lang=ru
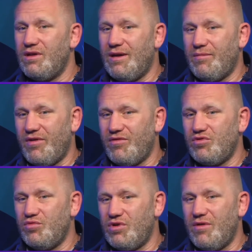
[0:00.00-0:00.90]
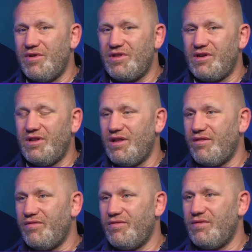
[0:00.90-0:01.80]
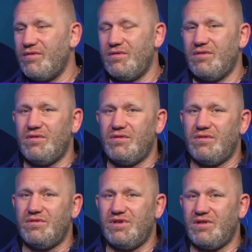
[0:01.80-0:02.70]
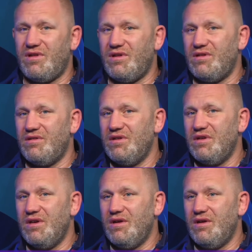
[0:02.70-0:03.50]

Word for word: там провожу много мастер-классов, э, честно,